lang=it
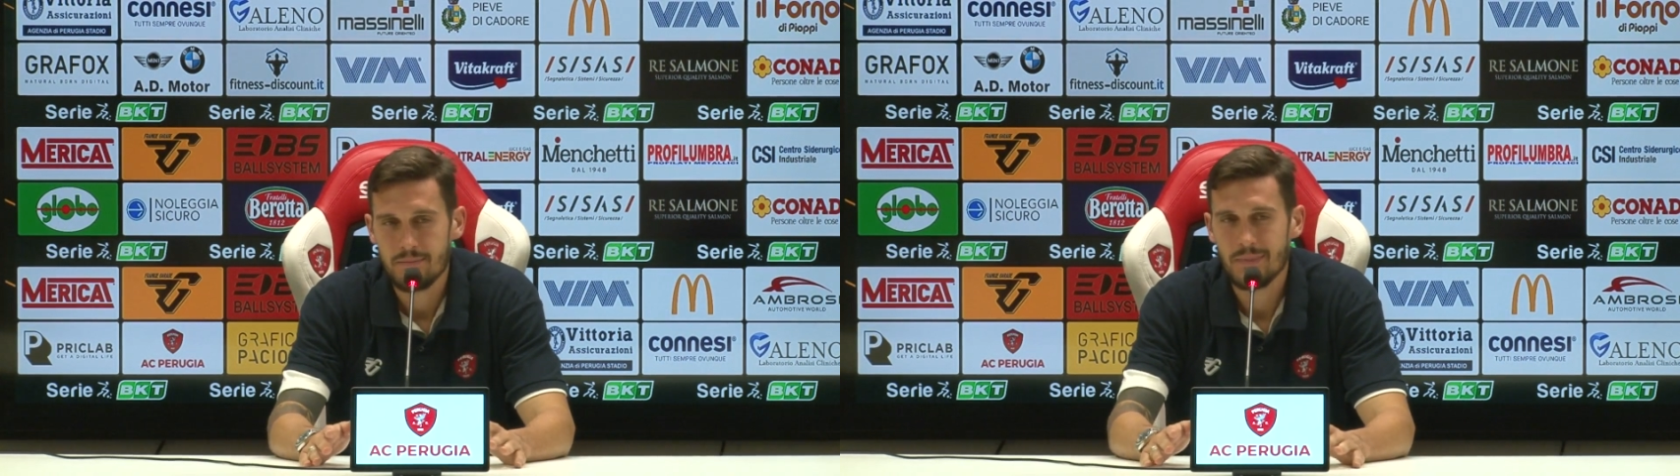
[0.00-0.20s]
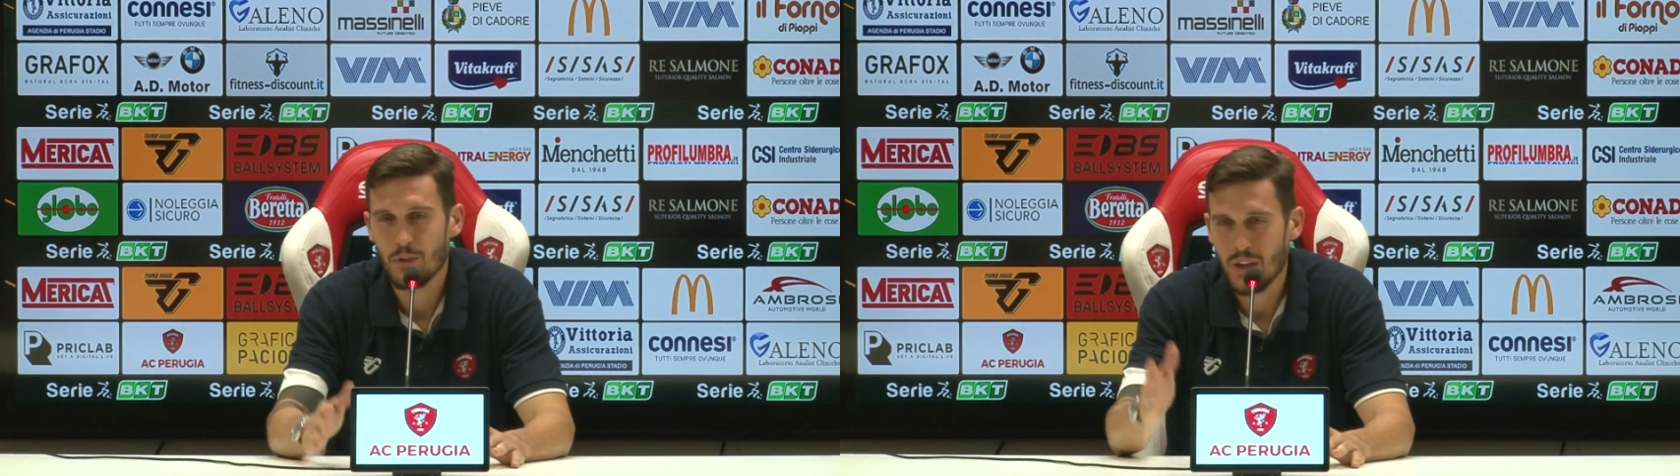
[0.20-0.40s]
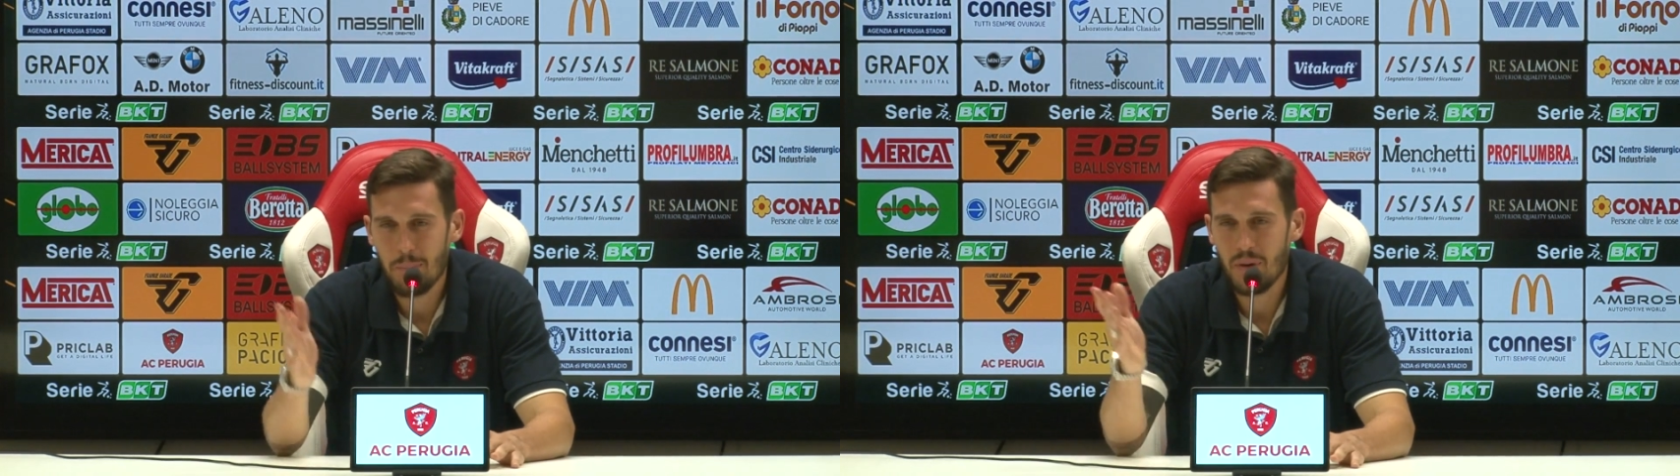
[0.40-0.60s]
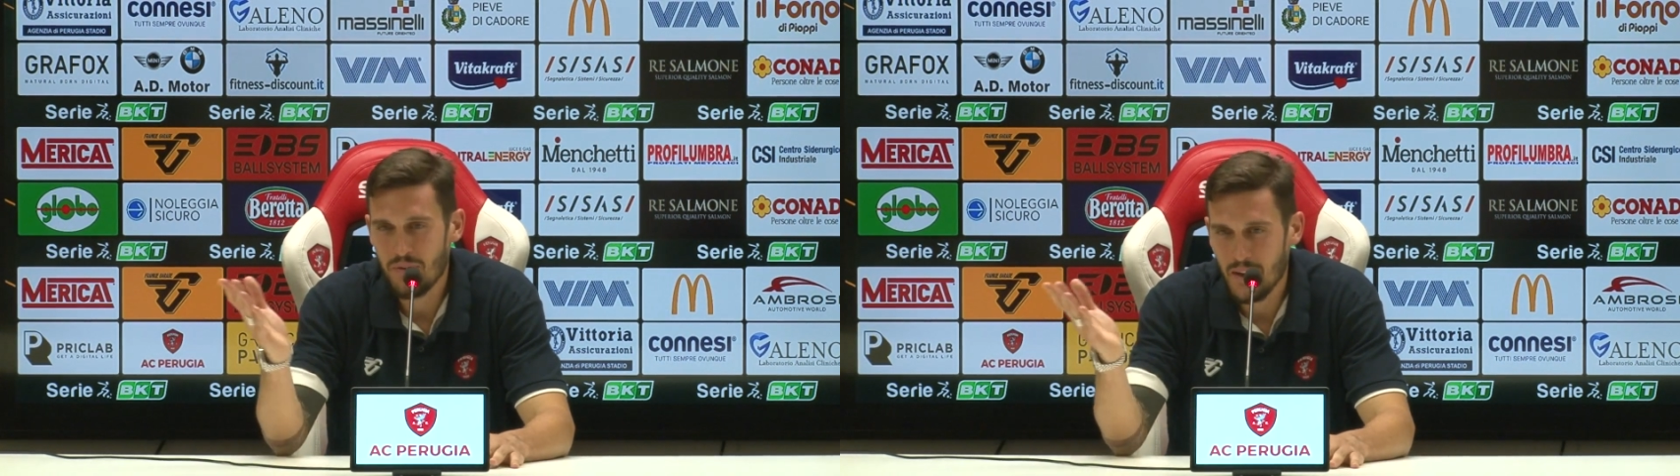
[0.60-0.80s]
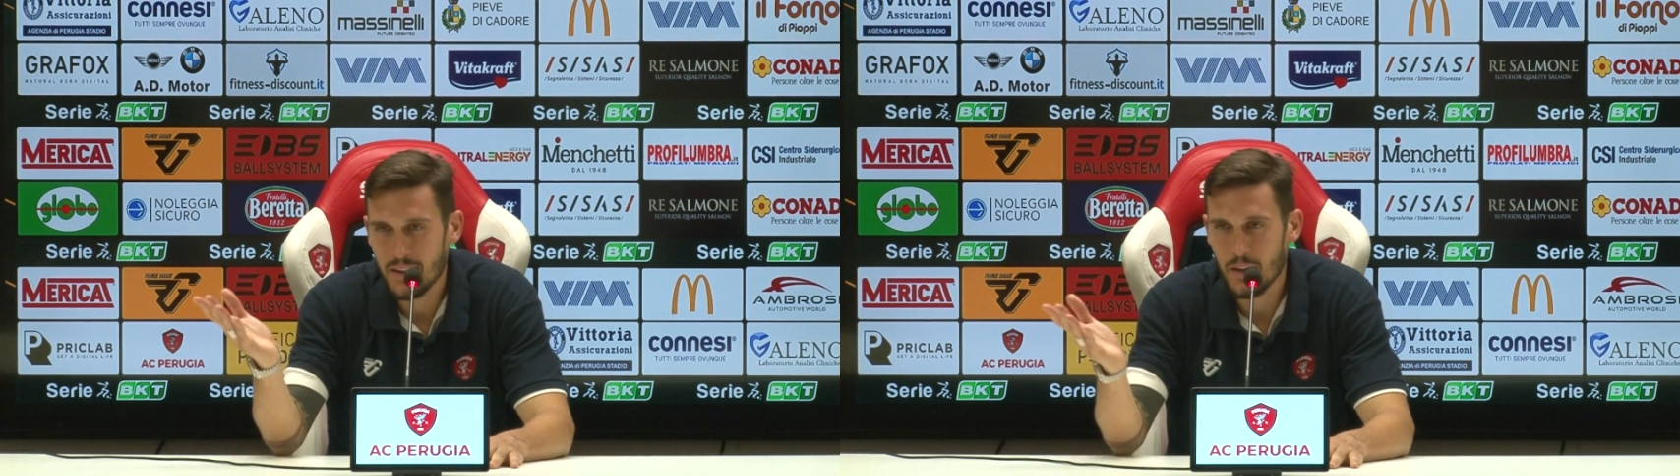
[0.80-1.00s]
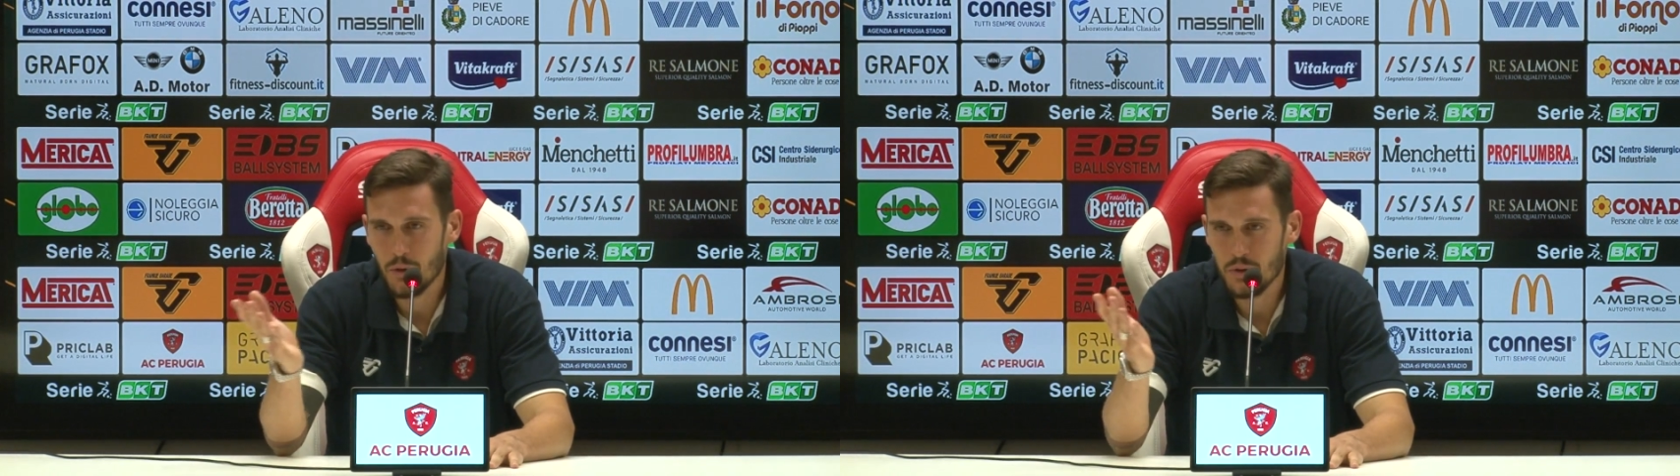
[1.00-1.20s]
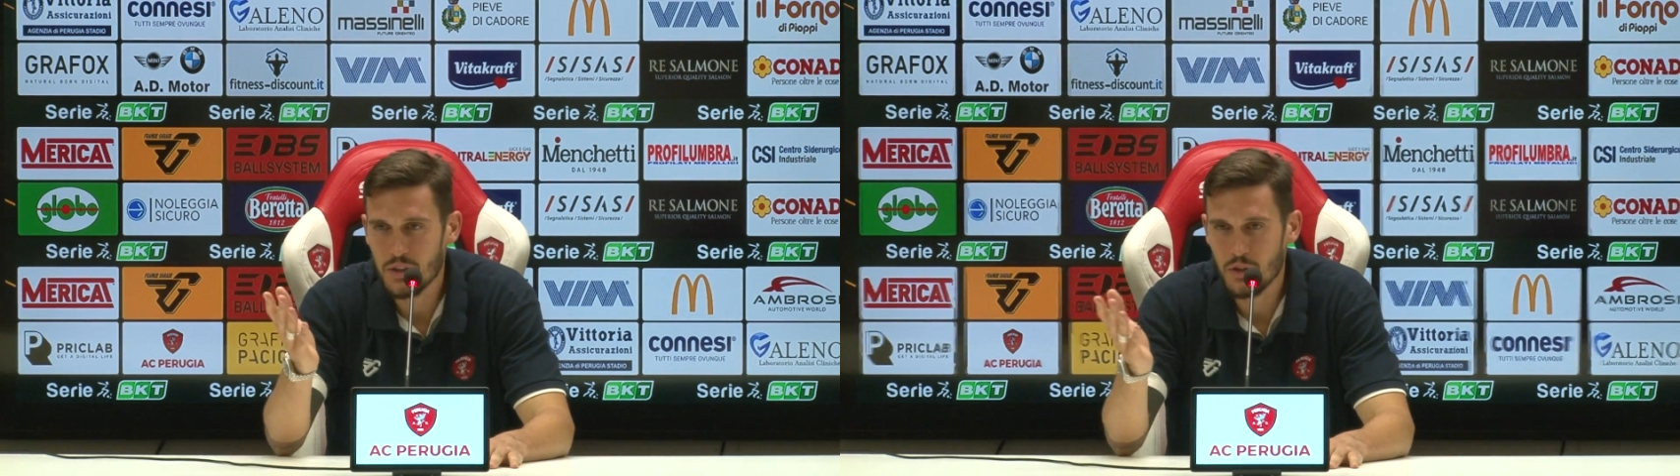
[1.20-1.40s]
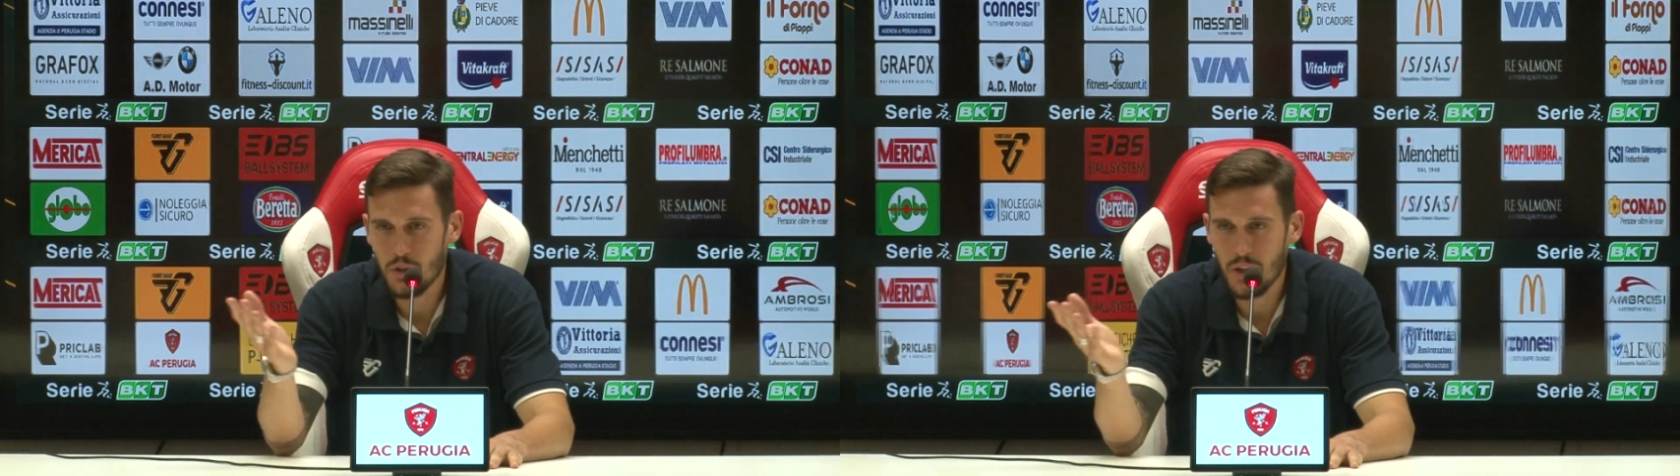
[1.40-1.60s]
non è in perfette
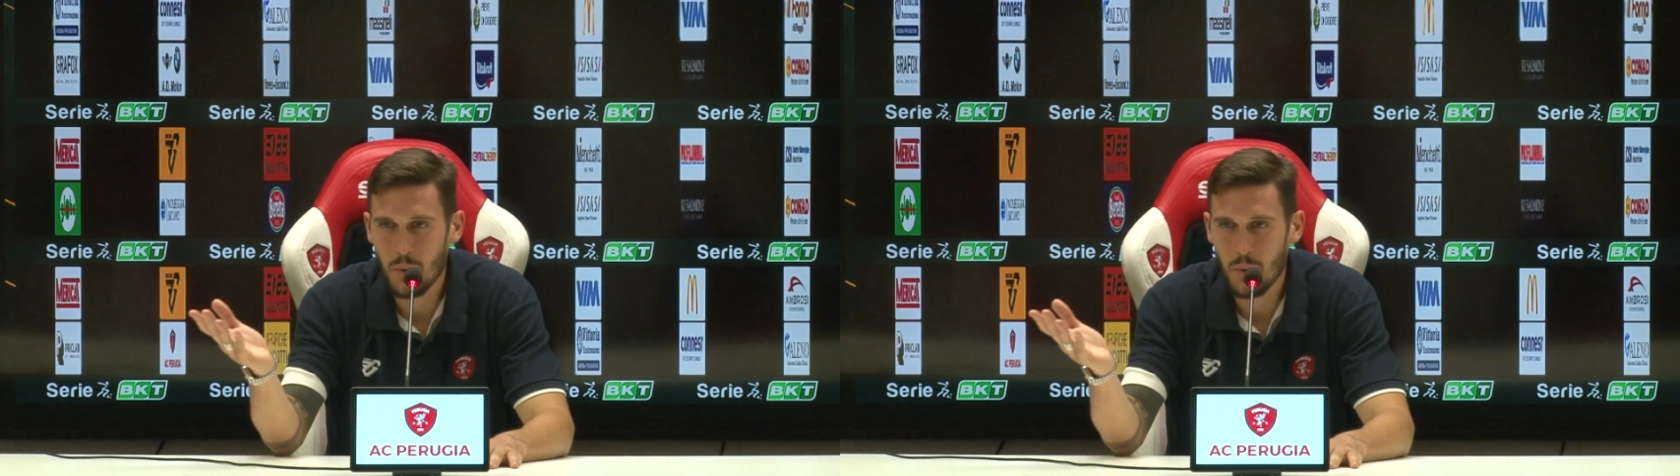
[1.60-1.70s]
condizioni